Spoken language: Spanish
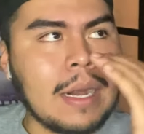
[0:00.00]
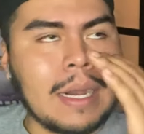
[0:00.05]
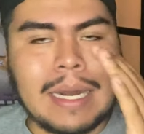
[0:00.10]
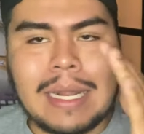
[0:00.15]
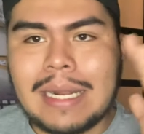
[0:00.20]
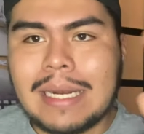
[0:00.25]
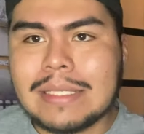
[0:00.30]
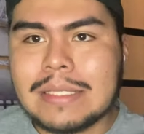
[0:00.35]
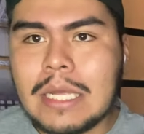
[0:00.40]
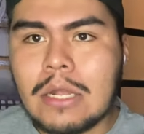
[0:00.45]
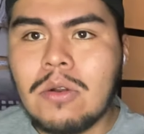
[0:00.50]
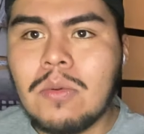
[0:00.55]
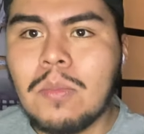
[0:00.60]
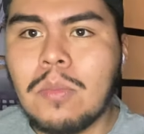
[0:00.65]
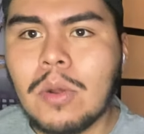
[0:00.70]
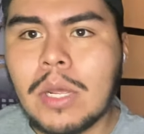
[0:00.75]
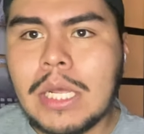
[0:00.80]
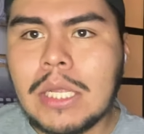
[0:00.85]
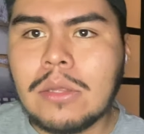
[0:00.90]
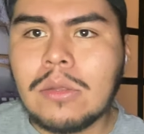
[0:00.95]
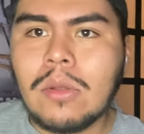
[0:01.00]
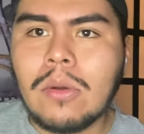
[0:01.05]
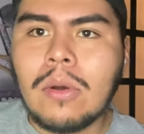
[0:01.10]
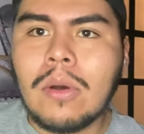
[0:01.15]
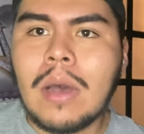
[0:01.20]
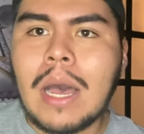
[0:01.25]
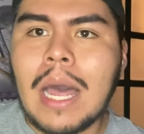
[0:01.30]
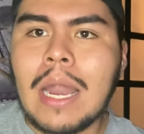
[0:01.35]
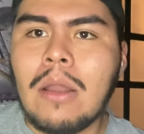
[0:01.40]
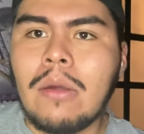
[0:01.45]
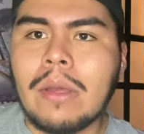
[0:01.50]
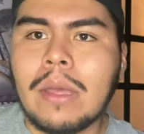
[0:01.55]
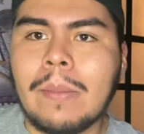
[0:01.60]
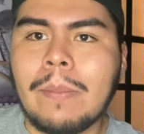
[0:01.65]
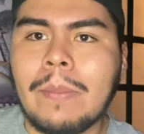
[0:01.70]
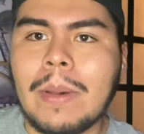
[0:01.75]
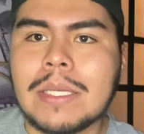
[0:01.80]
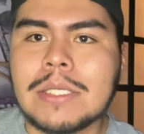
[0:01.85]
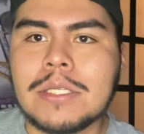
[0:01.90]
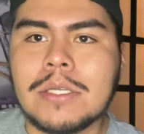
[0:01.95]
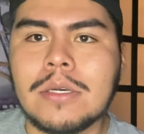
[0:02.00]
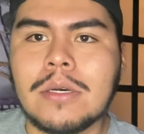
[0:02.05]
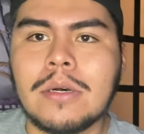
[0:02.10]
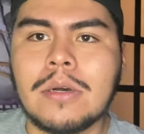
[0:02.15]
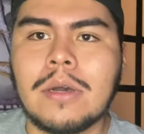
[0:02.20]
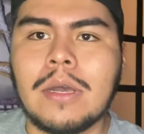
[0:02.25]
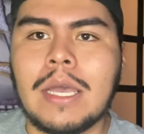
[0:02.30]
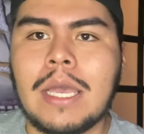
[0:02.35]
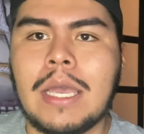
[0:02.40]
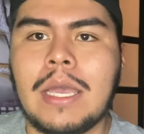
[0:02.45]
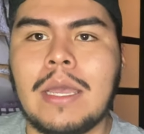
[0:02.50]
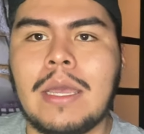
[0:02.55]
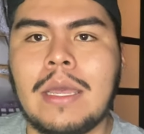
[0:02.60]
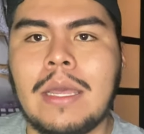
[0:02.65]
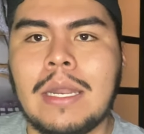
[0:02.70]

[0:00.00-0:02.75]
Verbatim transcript: regresar un poquito a lo que pasó eh,